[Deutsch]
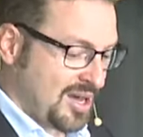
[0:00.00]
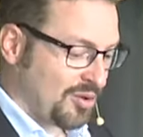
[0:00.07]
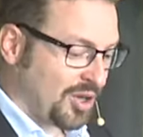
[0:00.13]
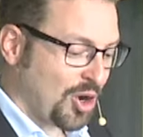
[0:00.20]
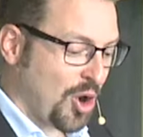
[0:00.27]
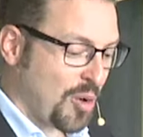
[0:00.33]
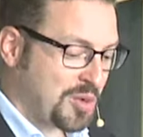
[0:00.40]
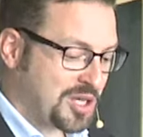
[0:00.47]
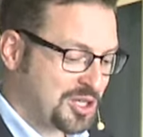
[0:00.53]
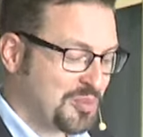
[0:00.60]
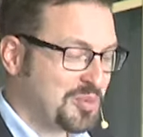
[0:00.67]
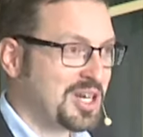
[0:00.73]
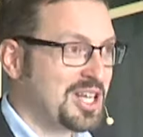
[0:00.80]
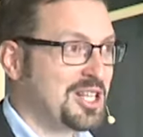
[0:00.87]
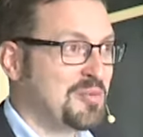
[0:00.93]
Und da komme ich
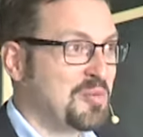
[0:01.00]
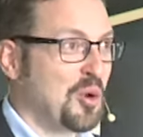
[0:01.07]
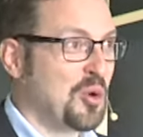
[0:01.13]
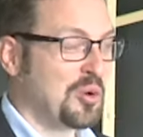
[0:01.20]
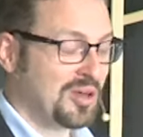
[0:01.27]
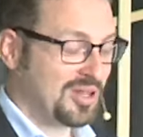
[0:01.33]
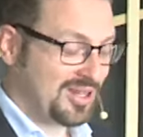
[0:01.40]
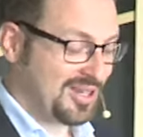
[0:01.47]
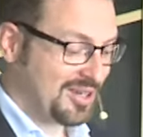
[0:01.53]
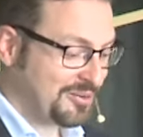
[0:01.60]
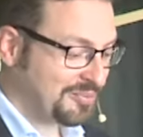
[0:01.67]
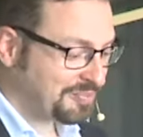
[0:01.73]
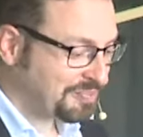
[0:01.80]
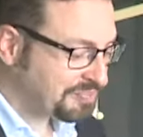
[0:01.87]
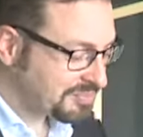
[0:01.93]
zum dritten Punkt.
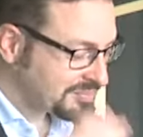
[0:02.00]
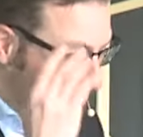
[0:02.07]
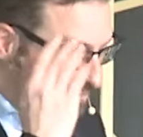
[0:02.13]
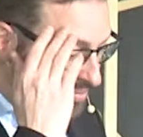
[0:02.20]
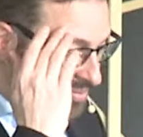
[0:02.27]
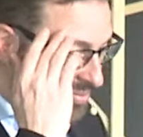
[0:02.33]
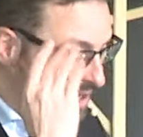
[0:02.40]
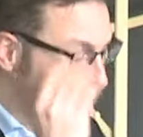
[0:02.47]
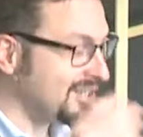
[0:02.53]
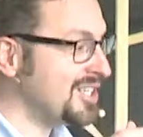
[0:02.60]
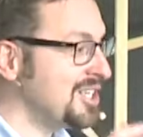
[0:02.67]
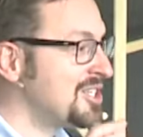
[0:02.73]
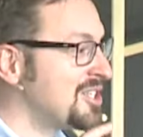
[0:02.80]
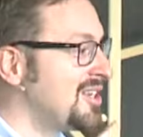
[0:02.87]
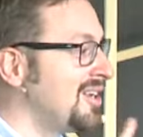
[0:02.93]
Das
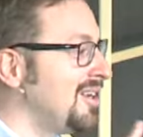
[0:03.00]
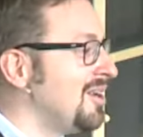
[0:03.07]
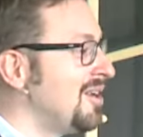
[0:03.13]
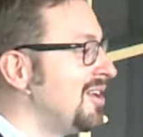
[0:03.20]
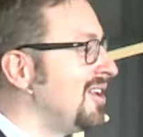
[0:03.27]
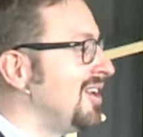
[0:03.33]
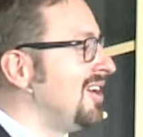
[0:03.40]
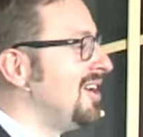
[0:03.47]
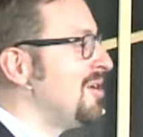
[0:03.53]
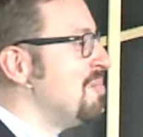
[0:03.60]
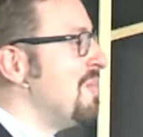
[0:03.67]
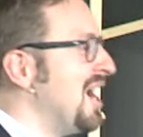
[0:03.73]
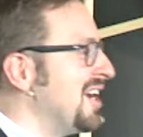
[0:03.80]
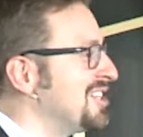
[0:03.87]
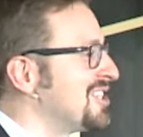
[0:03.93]
ist
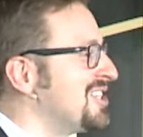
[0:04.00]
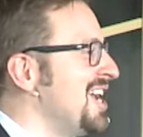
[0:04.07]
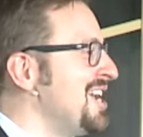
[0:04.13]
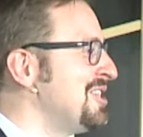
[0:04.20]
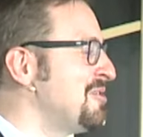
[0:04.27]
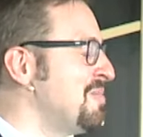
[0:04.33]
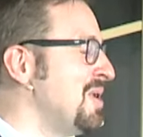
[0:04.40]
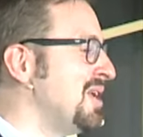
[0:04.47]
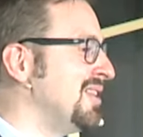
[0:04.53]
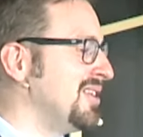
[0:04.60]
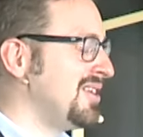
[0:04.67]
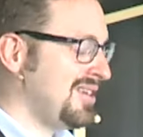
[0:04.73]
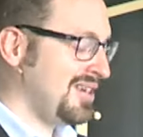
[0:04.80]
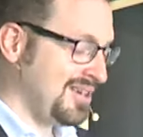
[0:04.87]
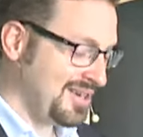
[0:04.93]
mein Statement.